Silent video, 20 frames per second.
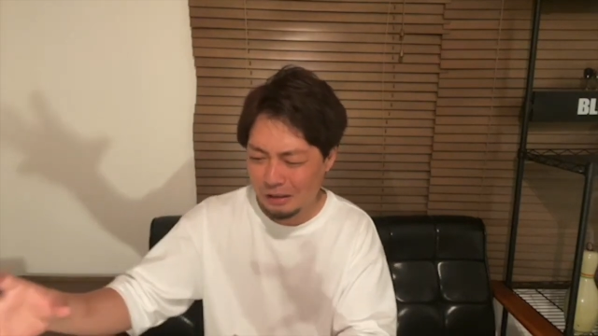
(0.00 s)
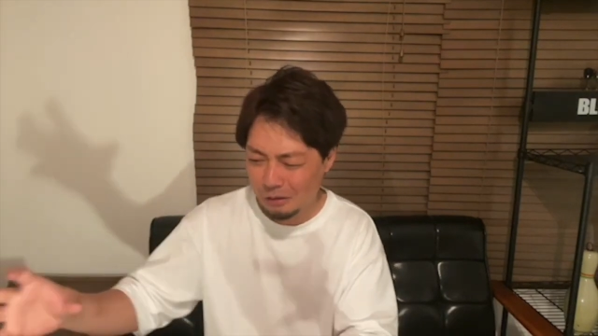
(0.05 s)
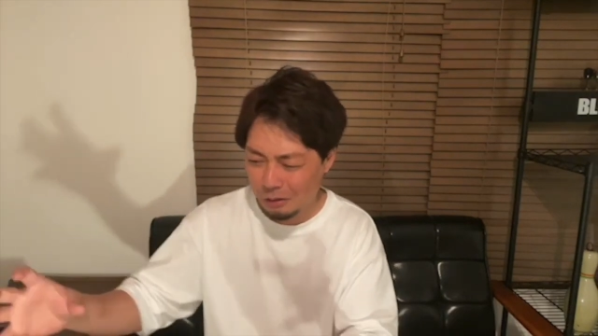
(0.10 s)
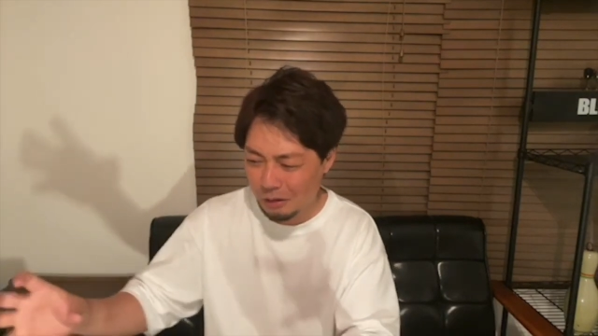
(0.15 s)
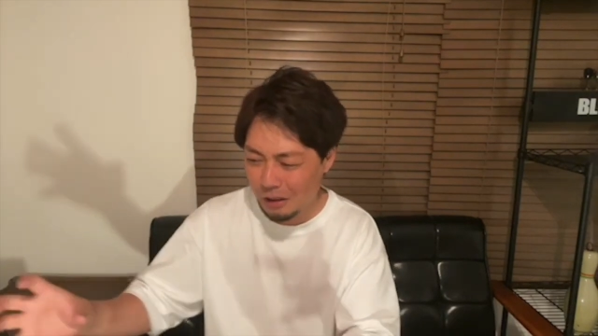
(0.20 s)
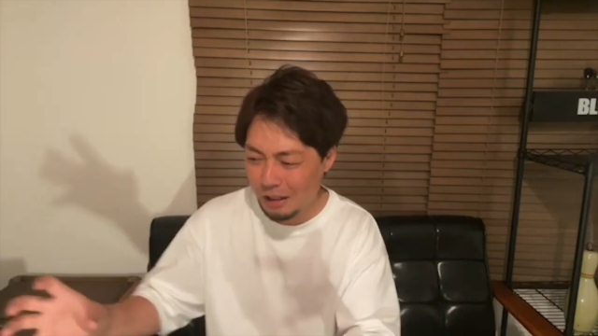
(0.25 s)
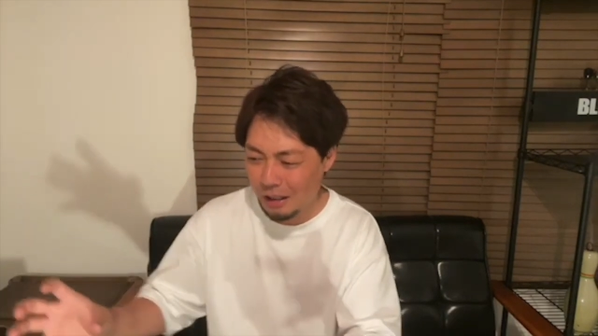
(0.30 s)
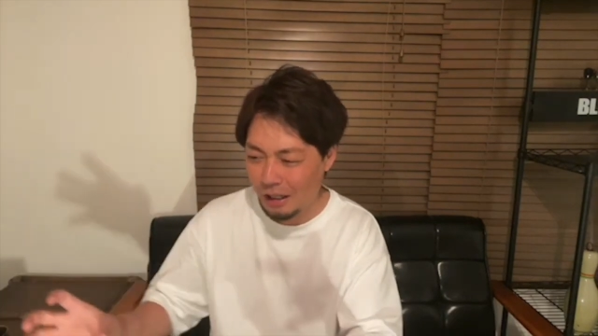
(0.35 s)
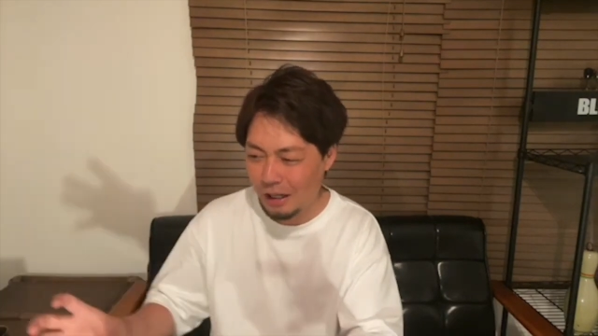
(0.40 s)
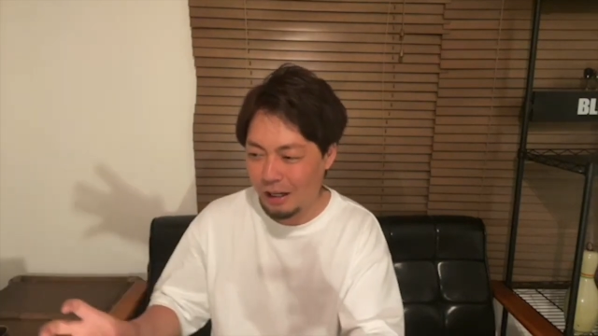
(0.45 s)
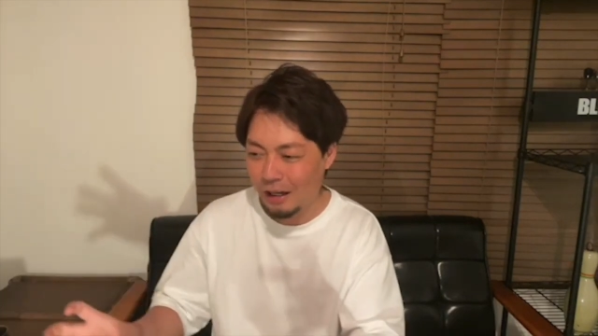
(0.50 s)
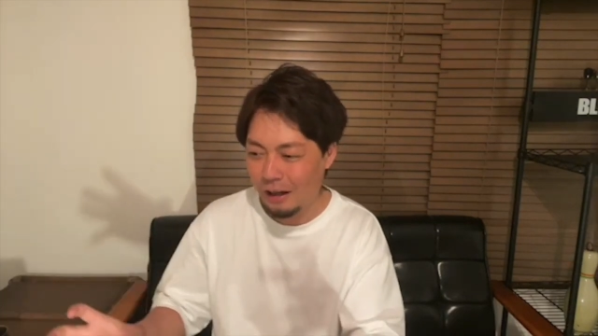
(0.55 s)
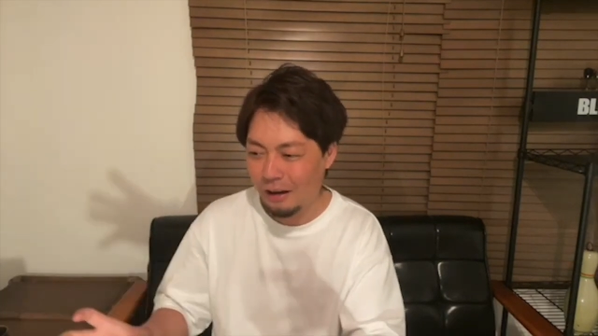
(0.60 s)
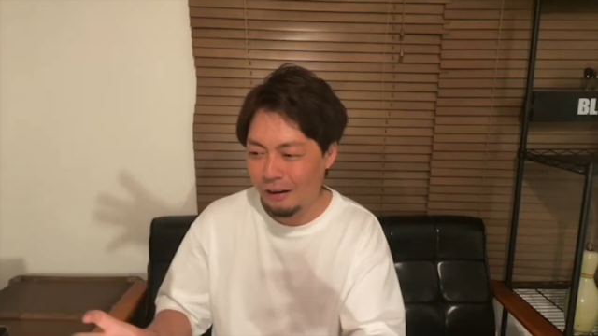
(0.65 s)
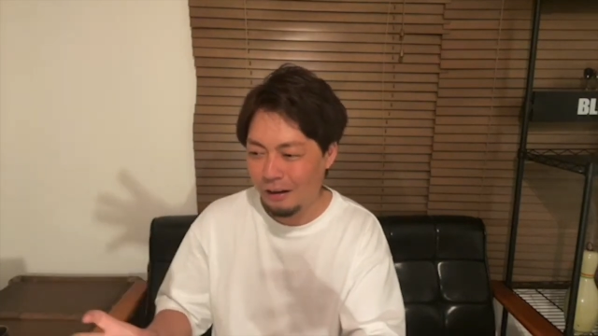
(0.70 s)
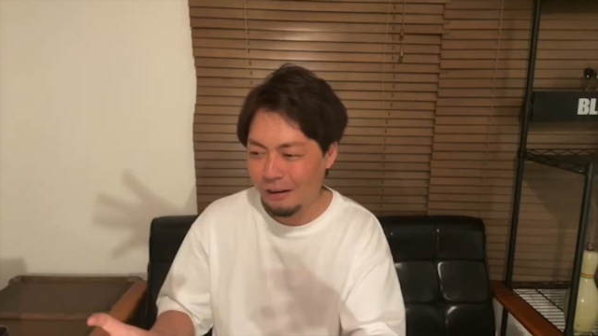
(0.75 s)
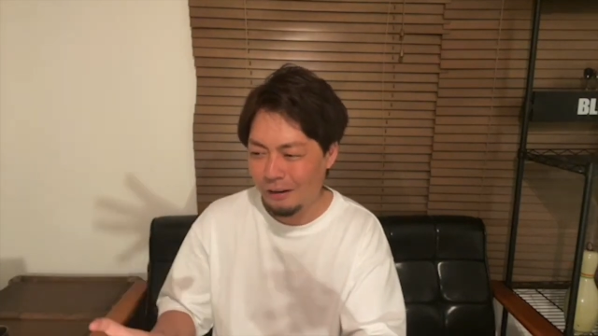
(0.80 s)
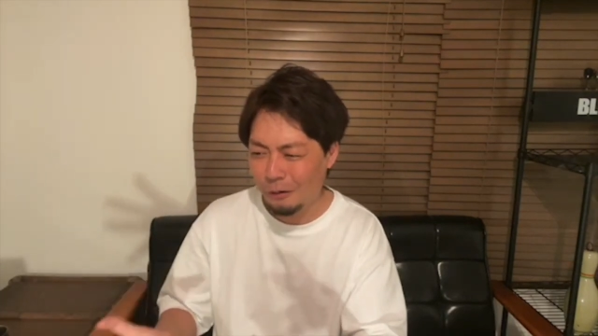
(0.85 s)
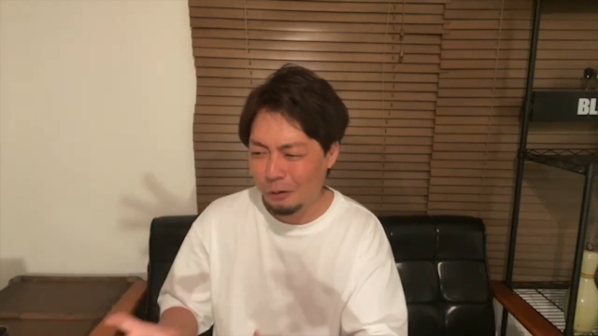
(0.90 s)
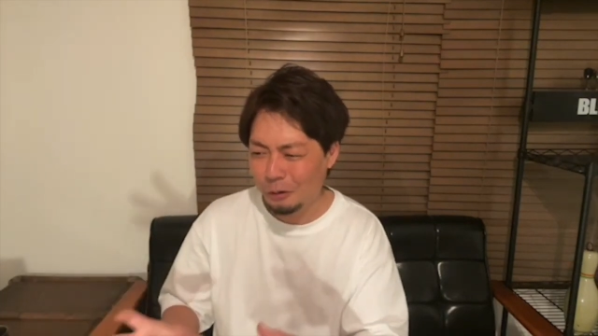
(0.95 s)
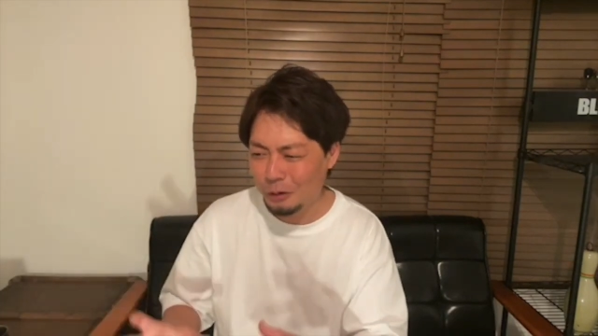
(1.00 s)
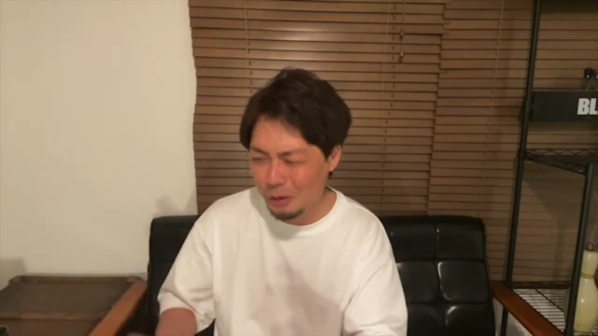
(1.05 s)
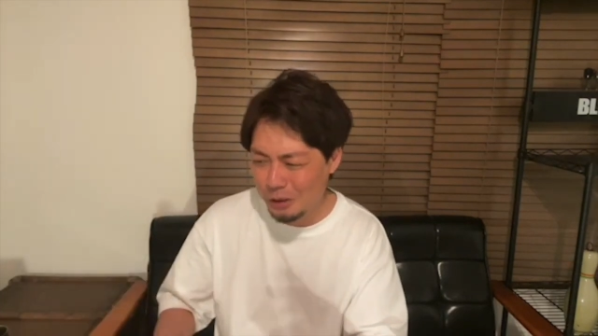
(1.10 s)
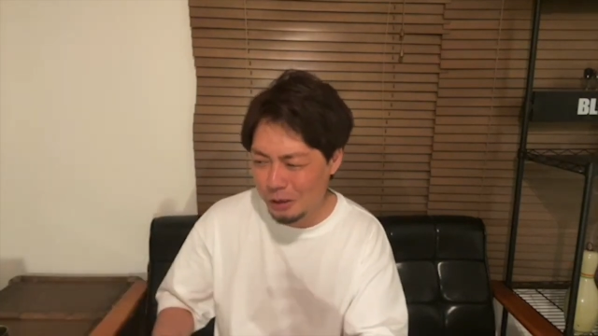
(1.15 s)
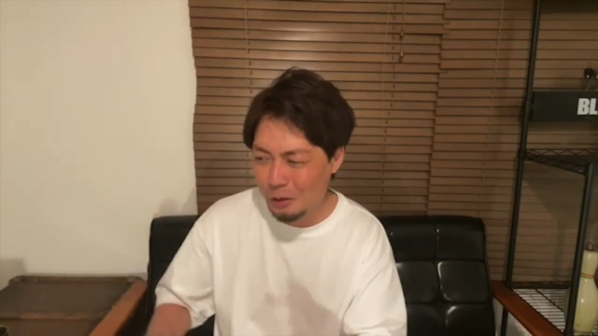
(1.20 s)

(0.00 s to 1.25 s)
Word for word: とかで落と